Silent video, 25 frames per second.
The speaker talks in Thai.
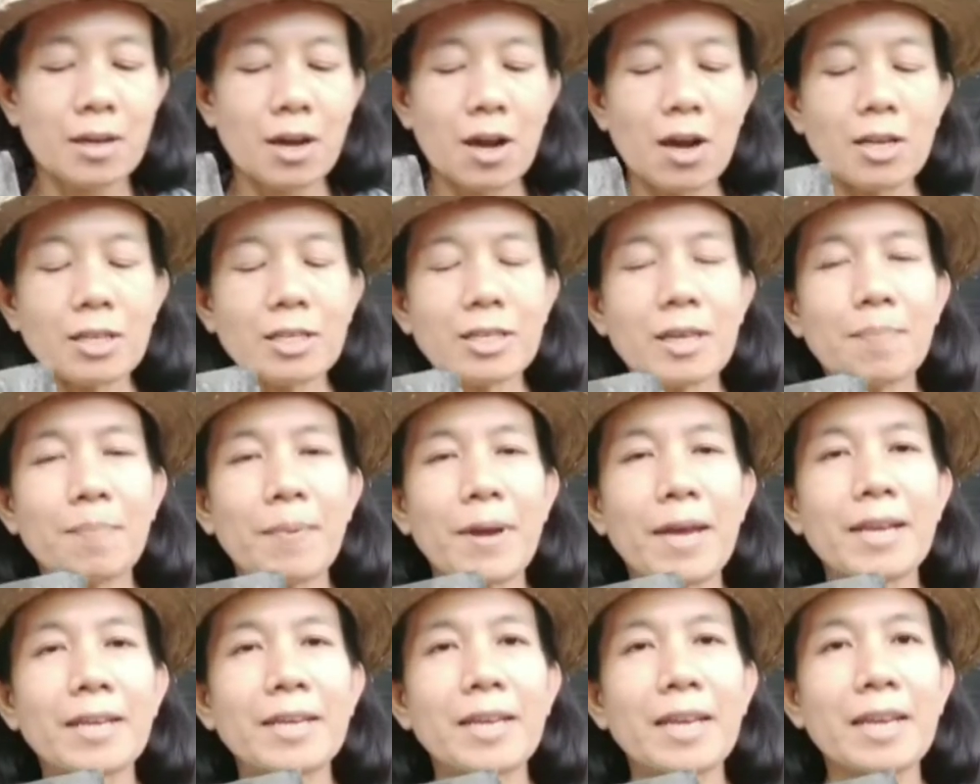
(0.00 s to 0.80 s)
ก็จะ
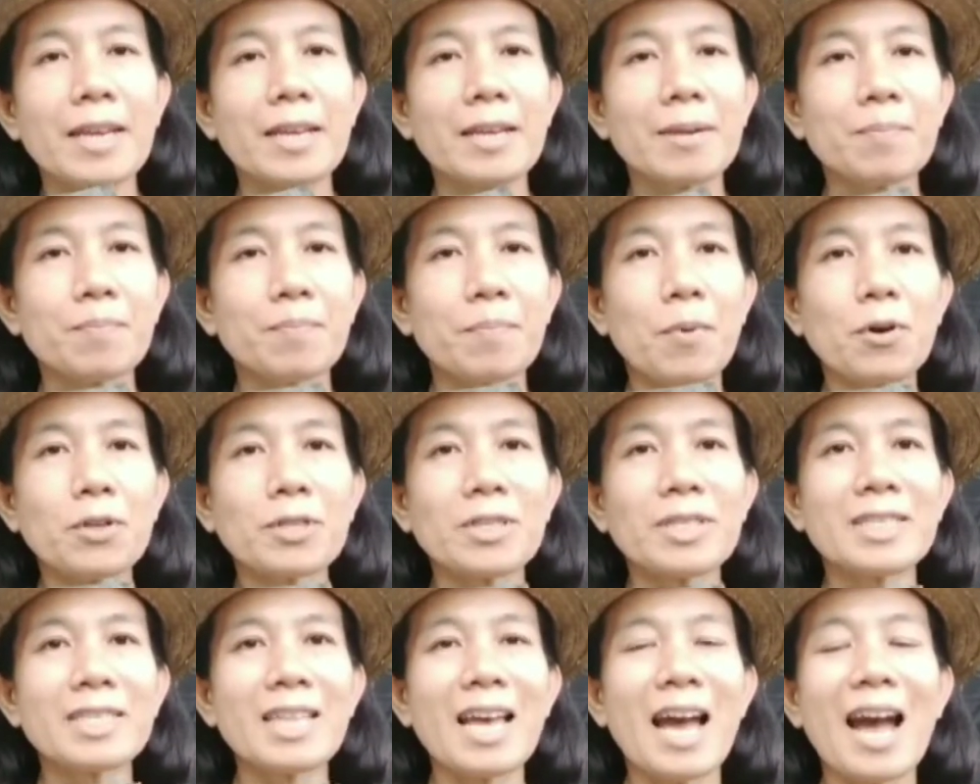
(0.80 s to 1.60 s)
เป็นดินป
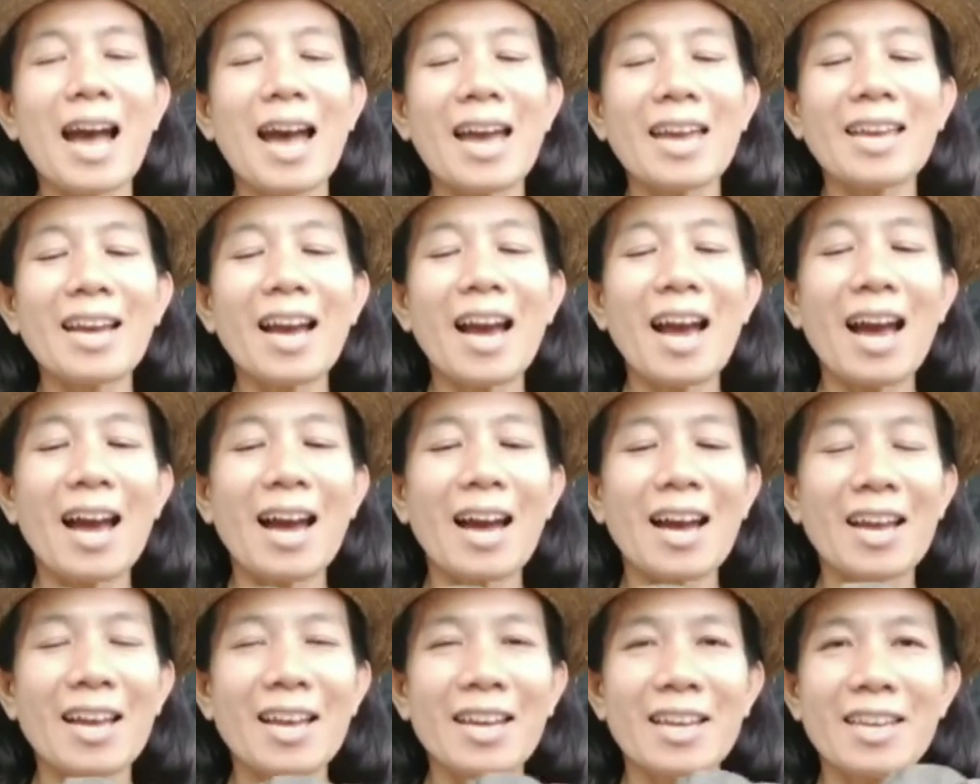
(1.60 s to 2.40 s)
นทราย
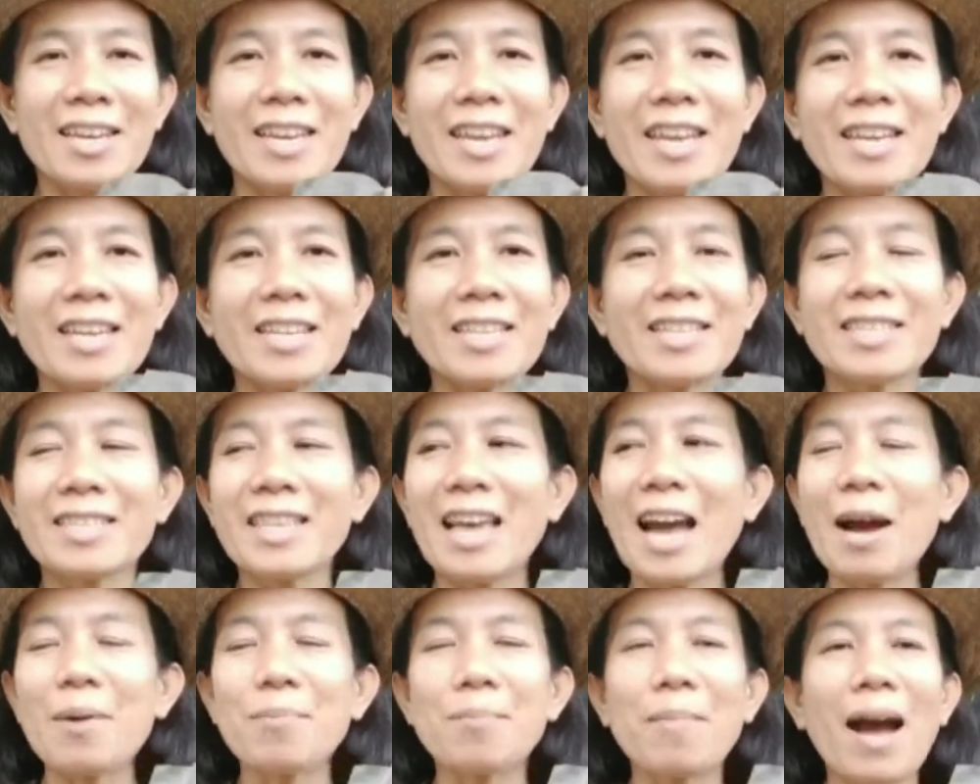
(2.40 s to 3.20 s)
ค่ะ ดิน
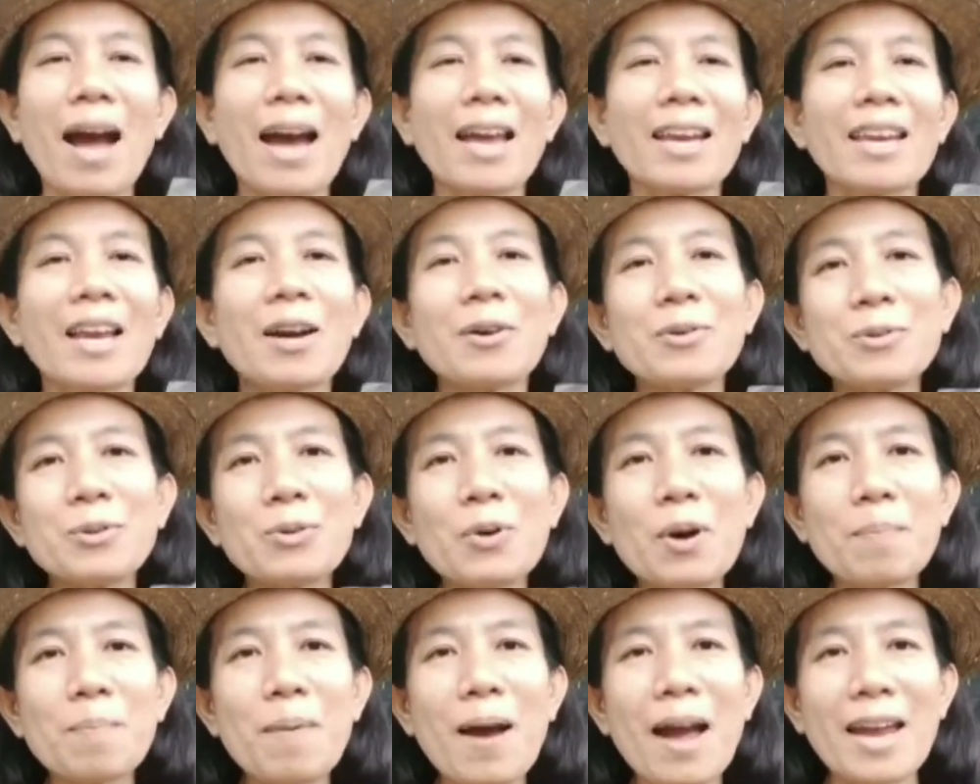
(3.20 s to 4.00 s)
ตามบ้านเรา
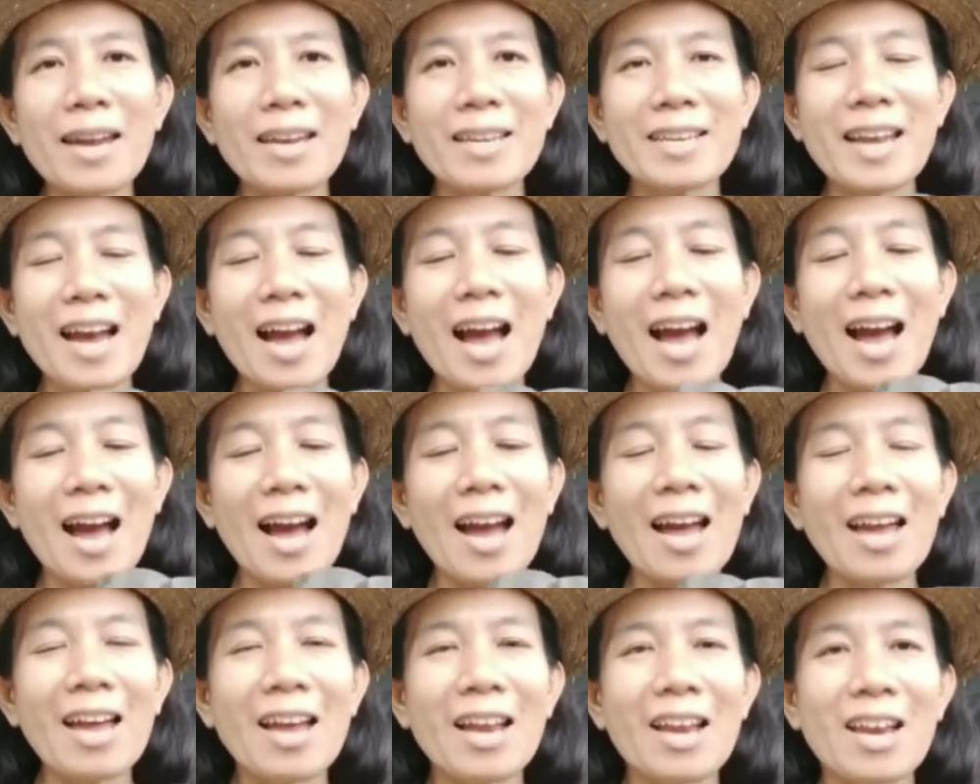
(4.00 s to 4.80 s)
ทั่วไปนะ
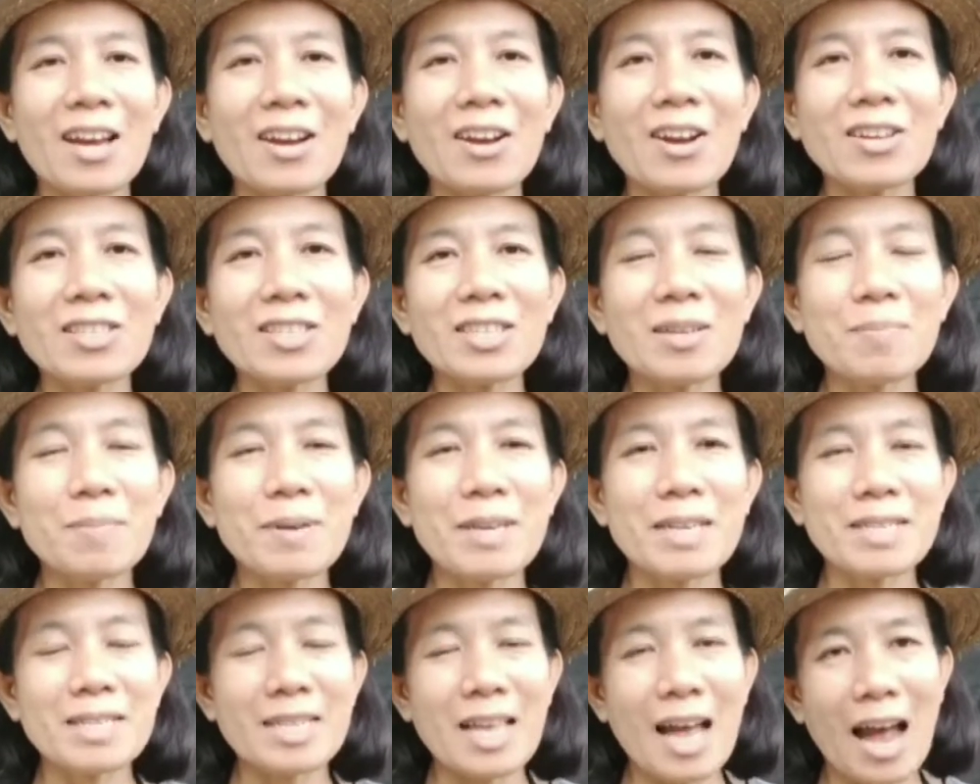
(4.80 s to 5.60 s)
คะ แล้วก็จะ
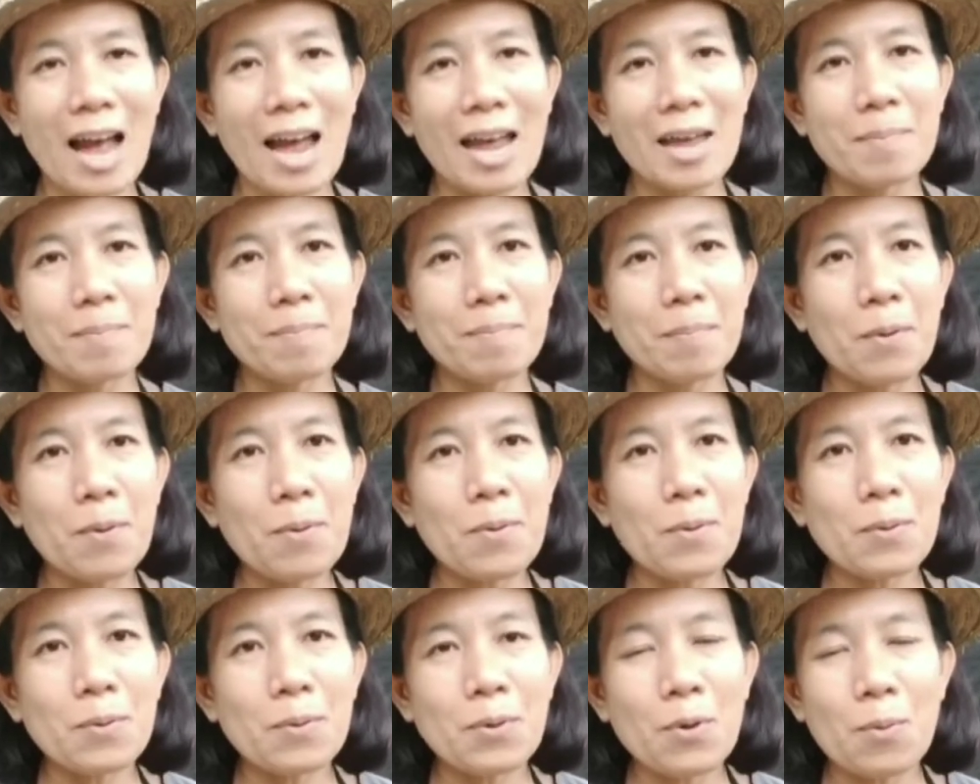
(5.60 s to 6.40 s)
มีทรายป
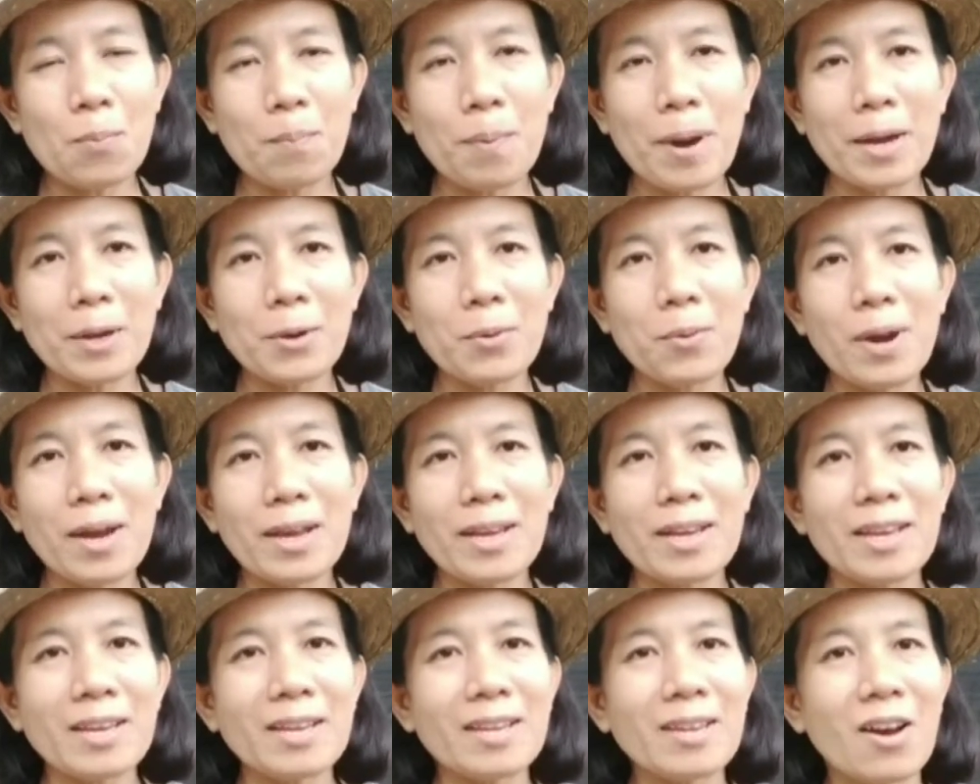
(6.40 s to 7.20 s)
รุงลงไปด้วย
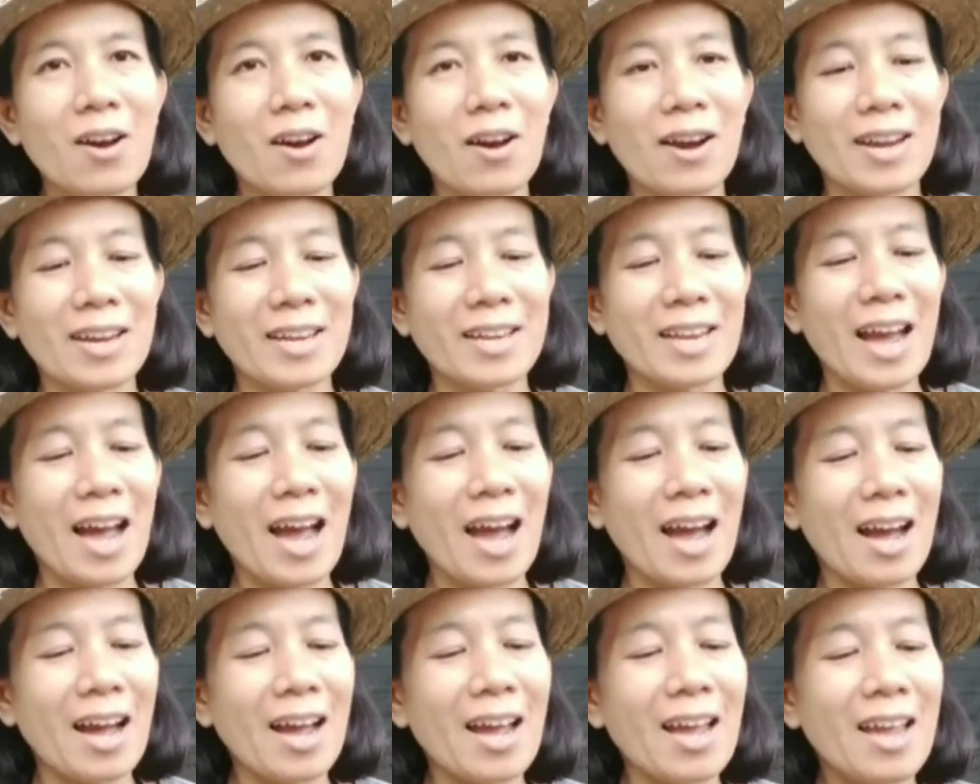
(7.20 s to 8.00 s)
นิดหน่อยนะ
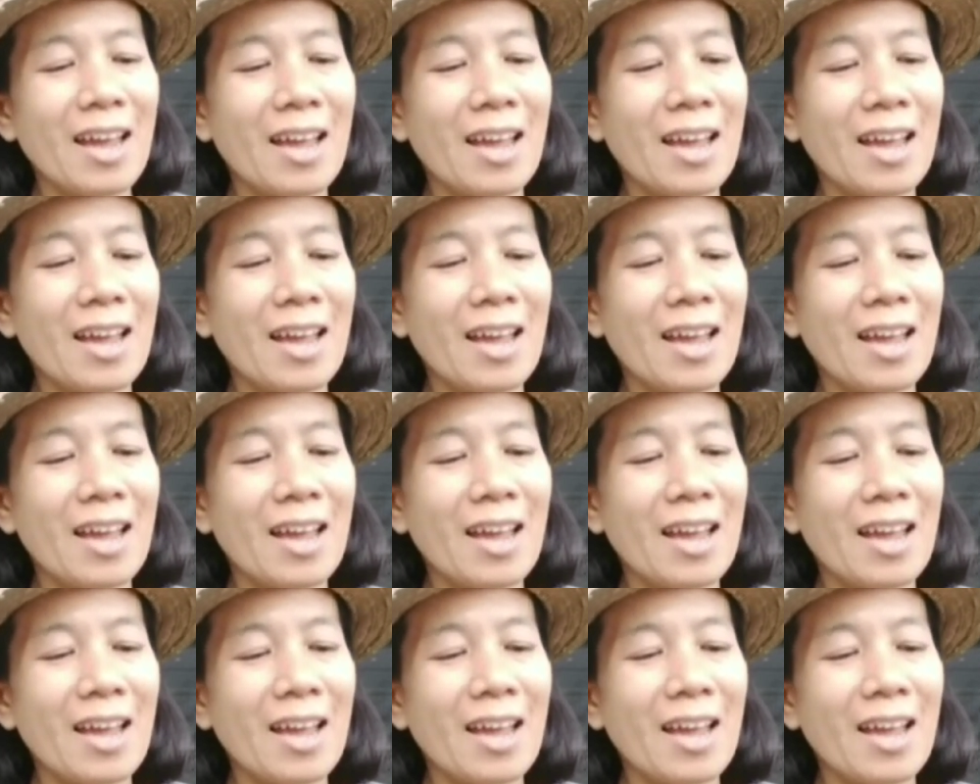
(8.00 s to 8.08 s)
คะ